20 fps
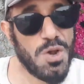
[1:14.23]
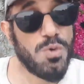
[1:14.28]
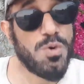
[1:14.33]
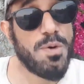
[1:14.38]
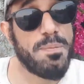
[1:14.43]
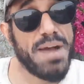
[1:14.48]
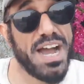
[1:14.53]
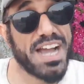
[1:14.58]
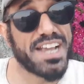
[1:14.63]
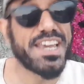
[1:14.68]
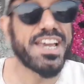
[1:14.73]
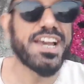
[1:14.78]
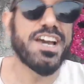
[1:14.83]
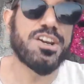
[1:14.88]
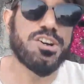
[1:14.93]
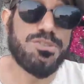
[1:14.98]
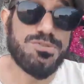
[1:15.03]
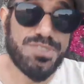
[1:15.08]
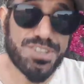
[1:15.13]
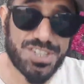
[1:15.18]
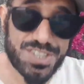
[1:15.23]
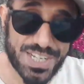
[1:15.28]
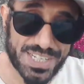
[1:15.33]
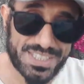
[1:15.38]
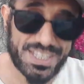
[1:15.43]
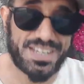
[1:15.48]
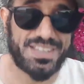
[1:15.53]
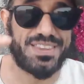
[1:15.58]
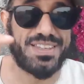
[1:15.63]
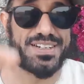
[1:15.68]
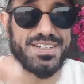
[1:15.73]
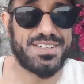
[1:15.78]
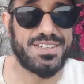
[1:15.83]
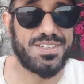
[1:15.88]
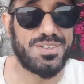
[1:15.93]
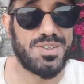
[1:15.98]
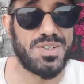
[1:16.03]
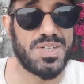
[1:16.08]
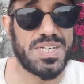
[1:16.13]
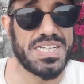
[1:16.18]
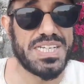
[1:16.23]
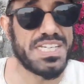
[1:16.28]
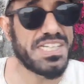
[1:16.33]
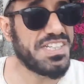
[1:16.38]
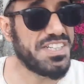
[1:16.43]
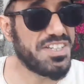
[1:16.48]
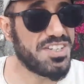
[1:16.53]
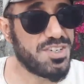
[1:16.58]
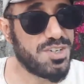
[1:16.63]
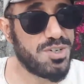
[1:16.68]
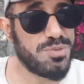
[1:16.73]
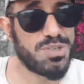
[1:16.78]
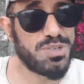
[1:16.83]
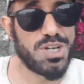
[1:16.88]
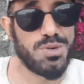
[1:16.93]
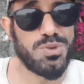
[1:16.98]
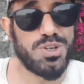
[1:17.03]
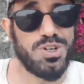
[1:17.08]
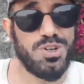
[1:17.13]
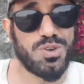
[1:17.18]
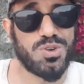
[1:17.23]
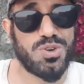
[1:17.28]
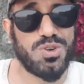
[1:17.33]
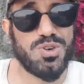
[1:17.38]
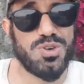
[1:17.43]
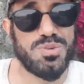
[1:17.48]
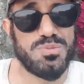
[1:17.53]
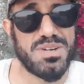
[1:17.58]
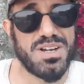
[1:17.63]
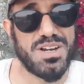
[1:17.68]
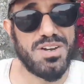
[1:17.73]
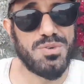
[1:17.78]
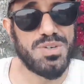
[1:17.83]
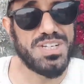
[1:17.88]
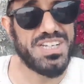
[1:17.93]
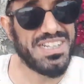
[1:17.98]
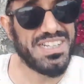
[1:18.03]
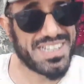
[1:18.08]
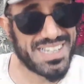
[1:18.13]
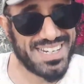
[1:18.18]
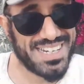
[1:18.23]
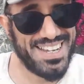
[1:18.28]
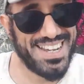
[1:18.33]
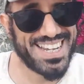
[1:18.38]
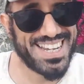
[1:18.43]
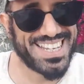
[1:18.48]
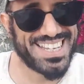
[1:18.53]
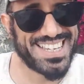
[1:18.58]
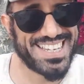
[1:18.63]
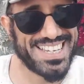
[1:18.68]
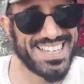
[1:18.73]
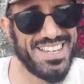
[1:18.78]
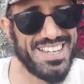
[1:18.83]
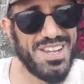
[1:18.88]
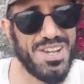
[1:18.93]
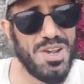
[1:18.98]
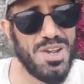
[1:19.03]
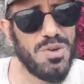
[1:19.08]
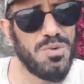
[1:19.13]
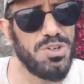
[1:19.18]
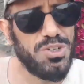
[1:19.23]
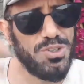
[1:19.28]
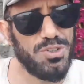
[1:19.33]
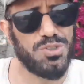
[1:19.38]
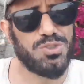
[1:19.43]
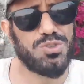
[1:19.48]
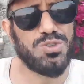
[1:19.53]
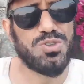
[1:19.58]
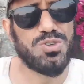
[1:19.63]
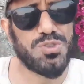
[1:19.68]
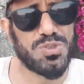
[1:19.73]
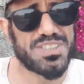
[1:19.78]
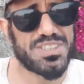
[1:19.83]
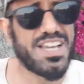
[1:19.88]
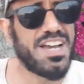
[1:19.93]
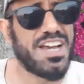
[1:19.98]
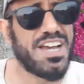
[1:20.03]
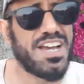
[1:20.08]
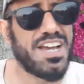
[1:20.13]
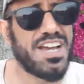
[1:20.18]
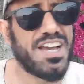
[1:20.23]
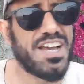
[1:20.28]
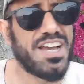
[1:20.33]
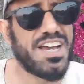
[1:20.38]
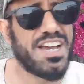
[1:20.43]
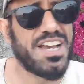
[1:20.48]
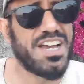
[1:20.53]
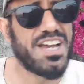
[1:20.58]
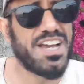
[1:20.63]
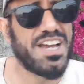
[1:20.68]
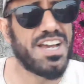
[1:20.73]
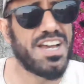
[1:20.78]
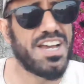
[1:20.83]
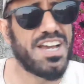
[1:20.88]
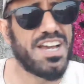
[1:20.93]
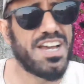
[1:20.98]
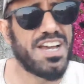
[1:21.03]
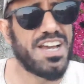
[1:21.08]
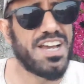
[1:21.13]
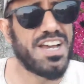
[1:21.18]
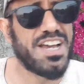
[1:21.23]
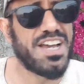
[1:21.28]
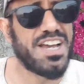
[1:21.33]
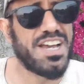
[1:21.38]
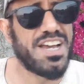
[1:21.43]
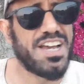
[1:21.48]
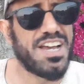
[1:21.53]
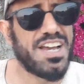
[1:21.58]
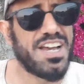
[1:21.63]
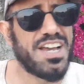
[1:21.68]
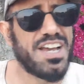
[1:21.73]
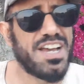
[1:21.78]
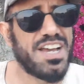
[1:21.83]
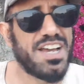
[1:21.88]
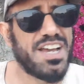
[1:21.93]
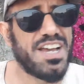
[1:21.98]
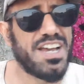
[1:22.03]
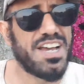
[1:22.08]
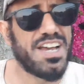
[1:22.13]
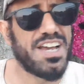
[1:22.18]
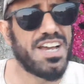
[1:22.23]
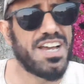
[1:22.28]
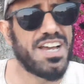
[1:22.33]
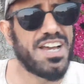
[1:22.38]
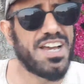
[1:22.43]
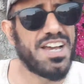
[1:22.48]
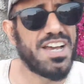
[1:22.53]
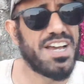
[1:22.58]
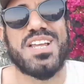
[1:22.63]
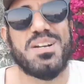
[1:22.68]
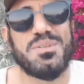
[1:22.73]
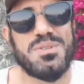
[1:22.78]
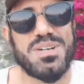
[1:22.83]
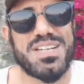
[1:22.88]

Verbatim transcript: وباقي غيرهم في الساد اكثر الله يعينهم يقوي الحكومه ويحق الحق ويعيدون ونطهرهم في الدنيا عشان الاخره يتطهرون ان شاء الله السلام